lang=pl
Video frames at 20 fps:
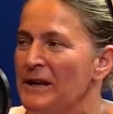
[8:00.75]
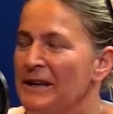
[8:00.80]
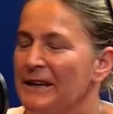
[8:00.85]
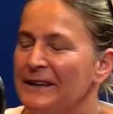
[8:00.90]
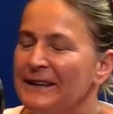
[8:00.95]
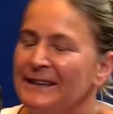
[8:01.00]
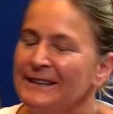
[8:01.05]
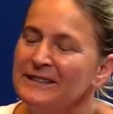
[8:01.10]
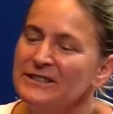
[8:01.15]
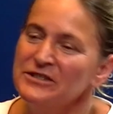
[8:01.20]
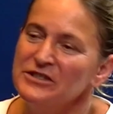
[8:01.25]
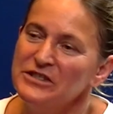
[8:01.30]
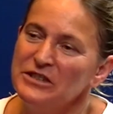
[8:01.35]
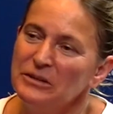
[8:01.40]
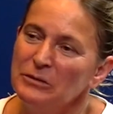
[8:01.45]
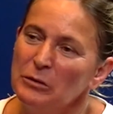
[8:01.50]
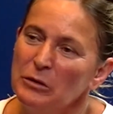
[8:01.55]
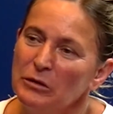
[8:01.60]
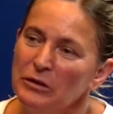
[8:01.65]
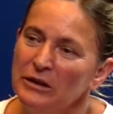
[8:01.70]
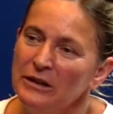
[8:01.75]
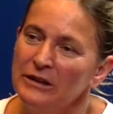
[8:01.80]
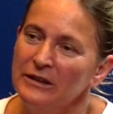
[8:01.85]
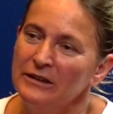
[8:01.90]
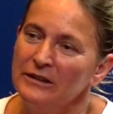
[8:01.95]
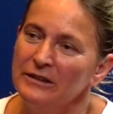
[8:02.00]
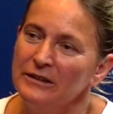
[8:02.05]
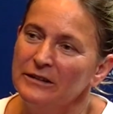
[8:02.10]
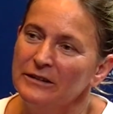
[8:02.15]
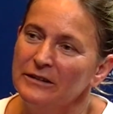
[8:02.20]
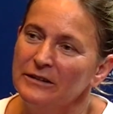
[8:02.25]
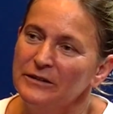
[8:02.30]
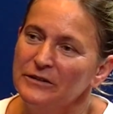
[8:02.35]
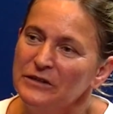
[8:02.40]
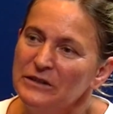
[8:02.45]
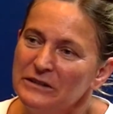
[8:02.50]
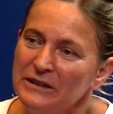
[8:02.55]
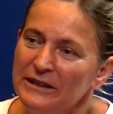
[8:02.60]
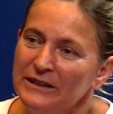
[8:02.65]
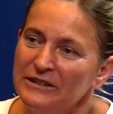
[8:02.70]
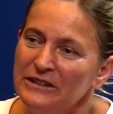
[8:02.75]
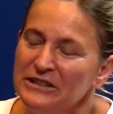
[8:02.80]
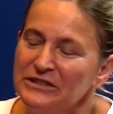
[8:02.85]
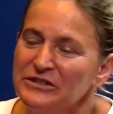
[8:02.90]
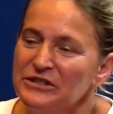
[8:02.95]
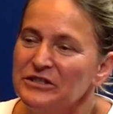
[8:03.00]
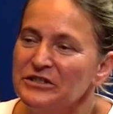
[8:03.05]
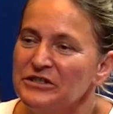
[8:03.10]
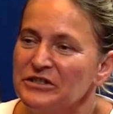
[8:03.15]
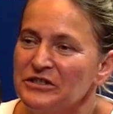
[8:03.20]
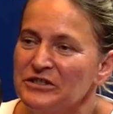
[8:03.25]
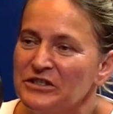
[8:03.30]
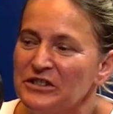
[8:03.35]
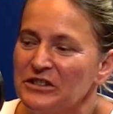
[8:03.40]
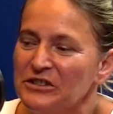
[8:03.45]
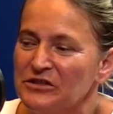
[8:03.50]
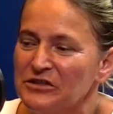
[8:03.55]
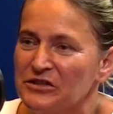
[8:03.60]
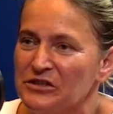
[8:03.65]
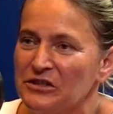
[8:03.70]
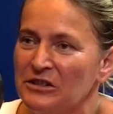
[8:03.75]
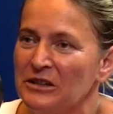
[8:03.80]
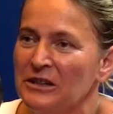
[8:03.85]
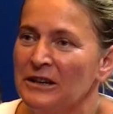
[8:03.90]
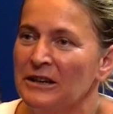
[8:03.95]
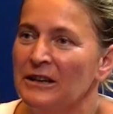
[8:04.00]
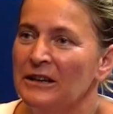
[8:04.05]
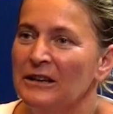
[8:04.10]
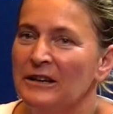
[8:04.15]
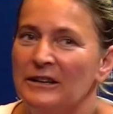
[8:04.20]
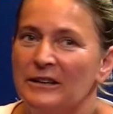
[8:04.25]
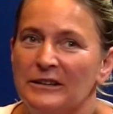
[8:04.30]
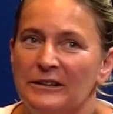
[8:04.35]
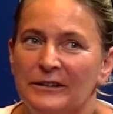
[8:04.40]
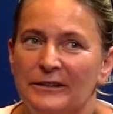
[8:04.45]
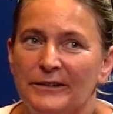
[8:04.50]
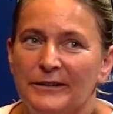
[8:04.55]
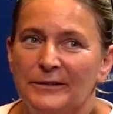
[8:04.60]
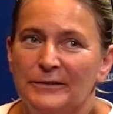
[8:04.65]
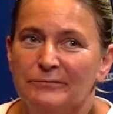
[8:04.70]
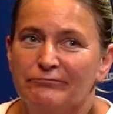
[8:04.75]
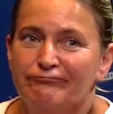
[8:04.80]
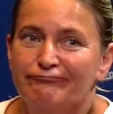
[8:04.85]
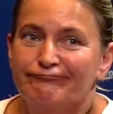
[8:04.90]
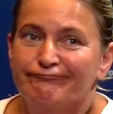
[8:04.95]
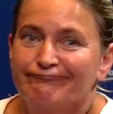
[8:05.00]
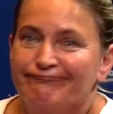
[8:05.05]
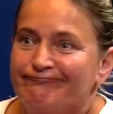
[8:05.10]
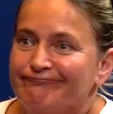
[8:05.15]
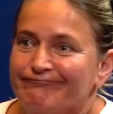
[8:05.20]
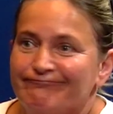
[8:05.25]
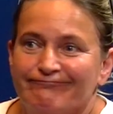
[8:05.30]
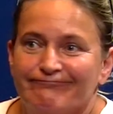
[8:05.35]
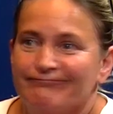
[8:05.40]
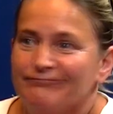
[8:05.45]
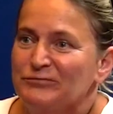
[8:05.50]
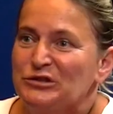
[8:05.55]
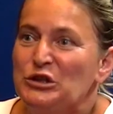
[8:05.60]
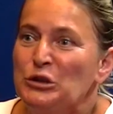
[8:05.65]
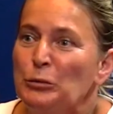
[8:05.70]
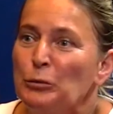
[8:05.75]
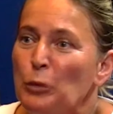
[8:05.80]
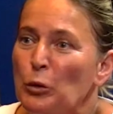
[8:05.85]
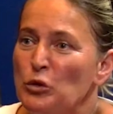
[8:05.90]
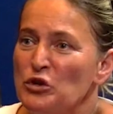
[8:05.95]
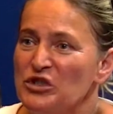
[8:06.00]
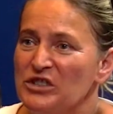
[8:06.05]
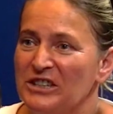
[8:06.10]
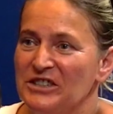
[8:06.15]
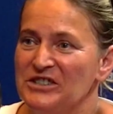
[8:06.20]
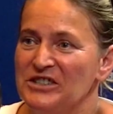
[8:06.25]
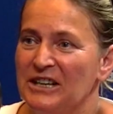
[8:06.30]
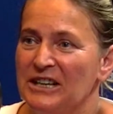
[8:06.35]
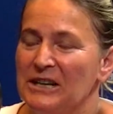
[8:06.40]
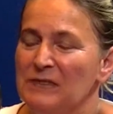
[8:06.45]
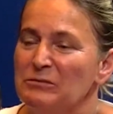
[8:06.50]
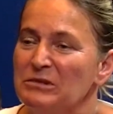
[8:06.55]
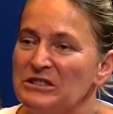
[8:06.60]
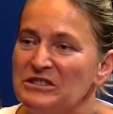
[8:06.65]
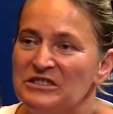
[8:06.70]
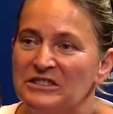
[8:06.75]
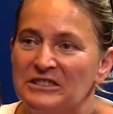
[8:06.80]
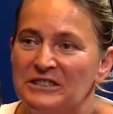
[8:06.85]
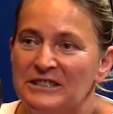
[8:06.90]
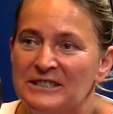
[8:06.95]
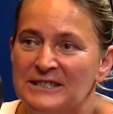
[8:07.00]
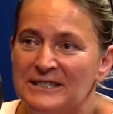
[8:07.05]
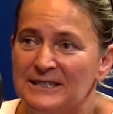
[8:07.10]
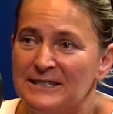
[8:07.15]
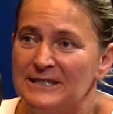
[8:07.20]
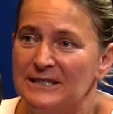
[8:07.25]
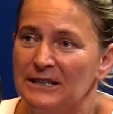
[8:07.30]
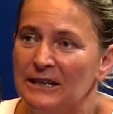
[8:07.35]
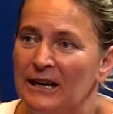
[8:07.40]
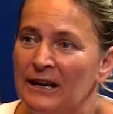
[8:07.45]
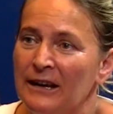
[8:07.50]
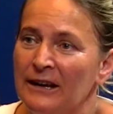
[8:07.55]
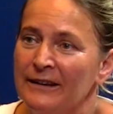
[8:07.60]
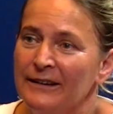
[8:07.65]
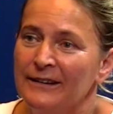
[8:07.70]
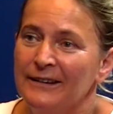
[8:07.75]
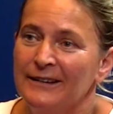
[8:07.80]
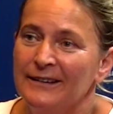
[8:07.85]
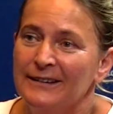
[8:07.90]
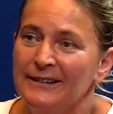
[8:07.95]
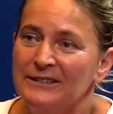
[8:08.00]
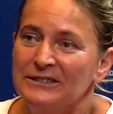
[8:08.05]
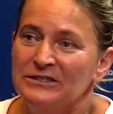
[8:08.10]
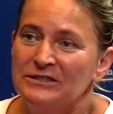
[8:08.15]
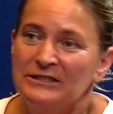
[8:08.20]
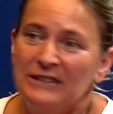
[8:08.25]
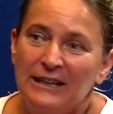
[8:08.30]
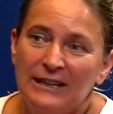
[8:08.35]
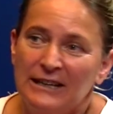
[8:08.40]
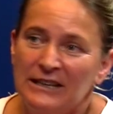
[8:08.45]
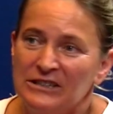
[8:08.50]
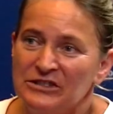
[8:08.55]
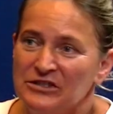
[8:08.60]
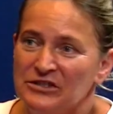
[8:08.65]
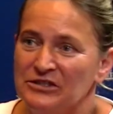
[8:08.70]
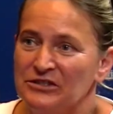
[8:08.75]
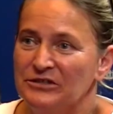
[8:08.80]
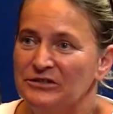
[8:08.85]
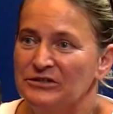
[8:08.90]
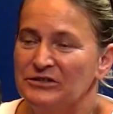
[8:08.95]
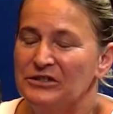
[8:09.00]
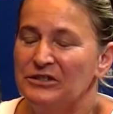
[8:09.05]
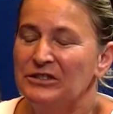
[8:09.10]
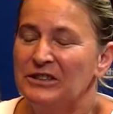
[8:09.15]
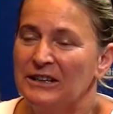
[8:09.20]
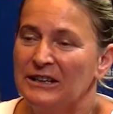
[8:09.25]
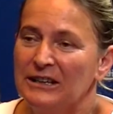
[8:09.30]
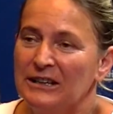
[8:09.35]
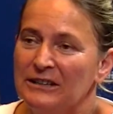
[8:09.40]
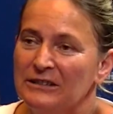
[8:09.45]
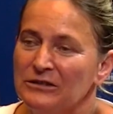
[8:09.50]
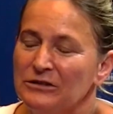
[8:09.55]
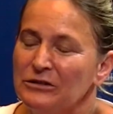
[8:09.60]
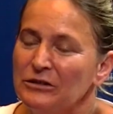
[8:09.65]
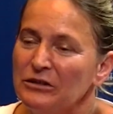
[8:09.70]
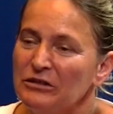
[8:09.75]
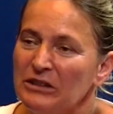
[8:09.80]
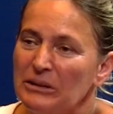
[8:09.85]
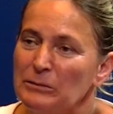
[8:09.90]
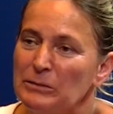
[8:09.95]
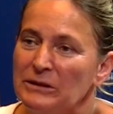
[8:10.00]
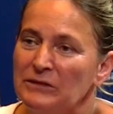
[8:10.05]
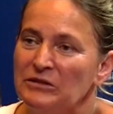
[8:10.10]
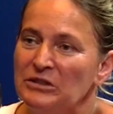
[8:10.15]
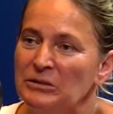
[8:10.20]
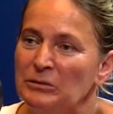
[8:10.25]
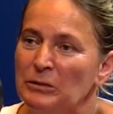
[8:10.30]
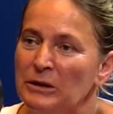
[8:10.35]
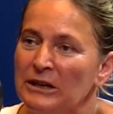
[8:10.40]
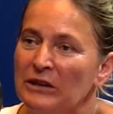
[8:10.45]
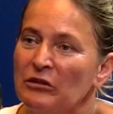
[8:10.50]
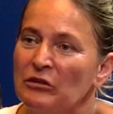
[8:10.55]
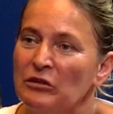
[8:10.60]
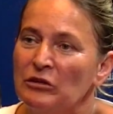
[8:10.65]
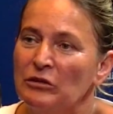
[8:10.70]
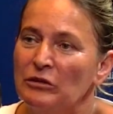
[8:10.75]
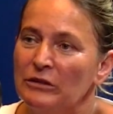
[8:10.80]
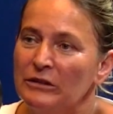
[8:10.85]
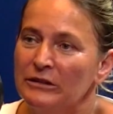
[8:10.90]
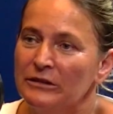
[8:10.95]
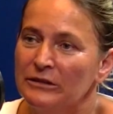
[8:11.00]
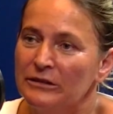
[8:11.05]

ja też nie mogę e, na, na dzień dzisiejszy e, przypuszczać, jaka będzie decyzja taka czy, czy taka, no to jest naprawdę bardzo e,